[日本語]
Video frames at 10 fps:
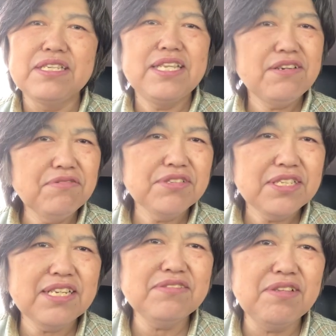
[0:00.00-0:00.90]
成功
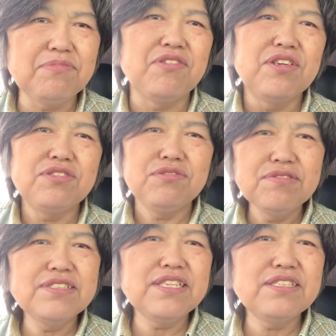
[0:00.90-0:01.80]
しなくても
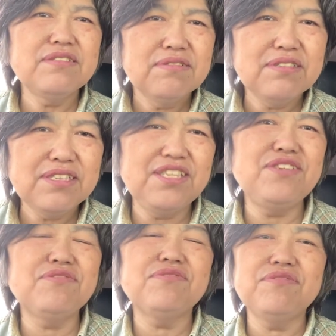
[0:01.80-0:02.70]
挑戦するって
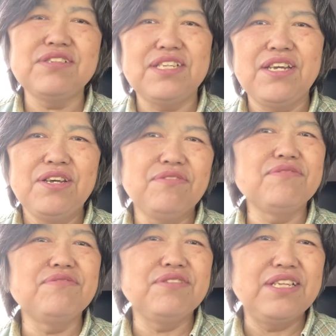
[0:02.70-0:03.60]
いうことにね、
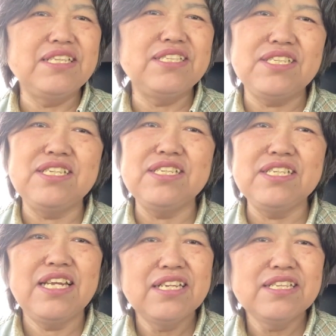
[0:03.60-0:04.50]
本当にね、自信
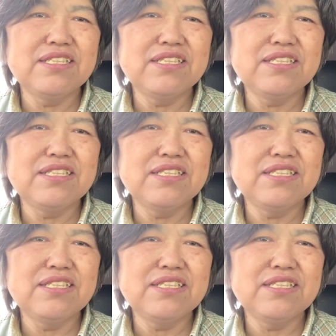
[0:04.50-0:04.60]
にね、